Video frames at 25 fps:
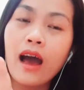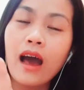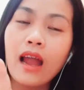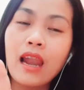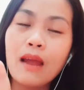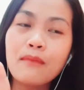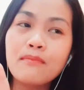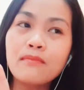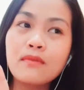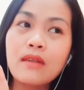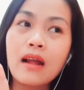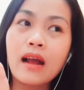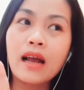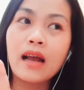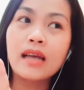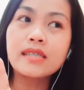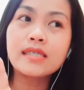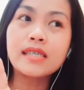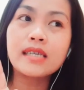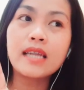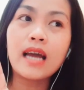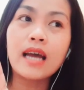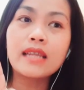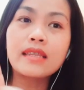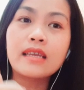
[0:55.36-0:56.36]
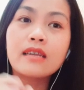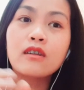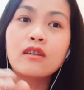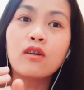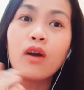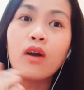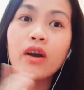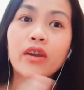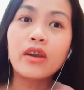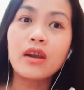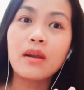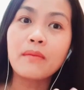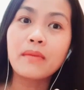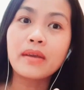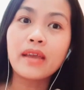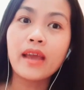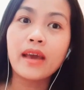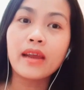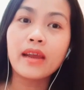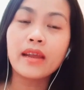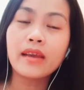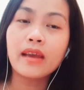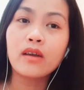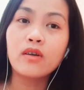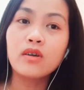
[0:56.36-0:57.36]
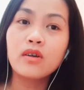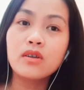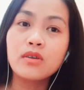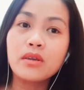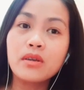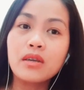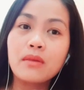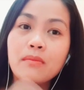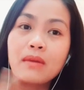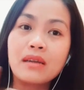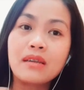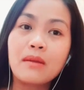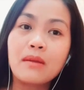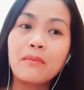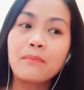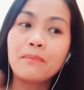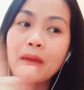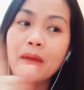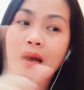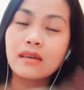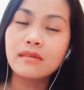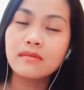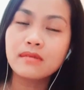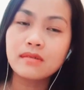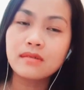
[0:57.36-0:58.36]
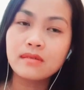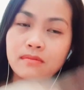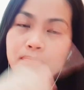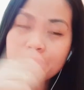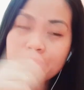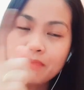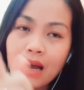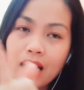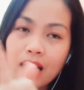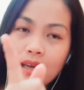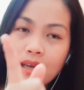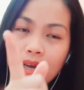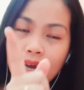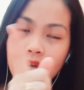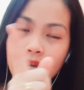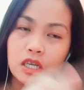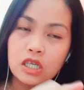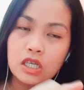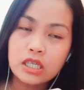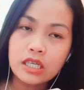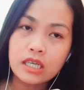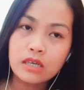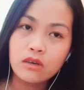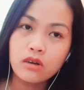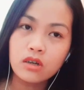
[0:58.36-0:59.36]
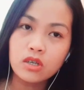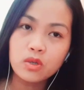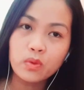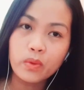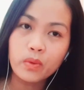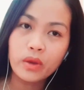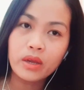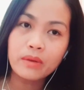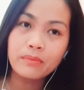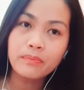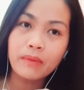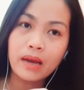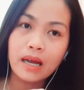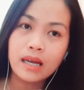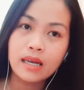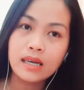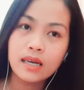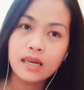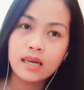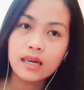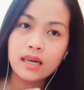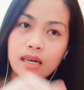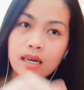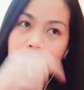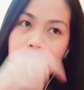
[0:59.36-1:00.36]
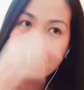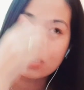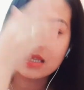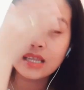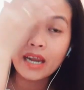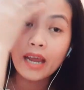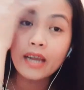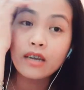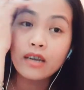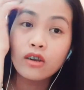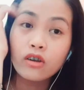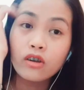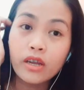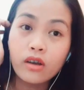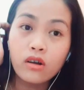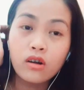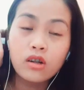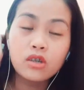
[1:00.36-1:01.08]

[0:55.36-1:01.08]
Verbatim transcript: Alam na kasi natin kung ano na mangyari kay Goldwyn, di ba? Ng pag, pag ano ni Goldwyn, pag uh, try doon ni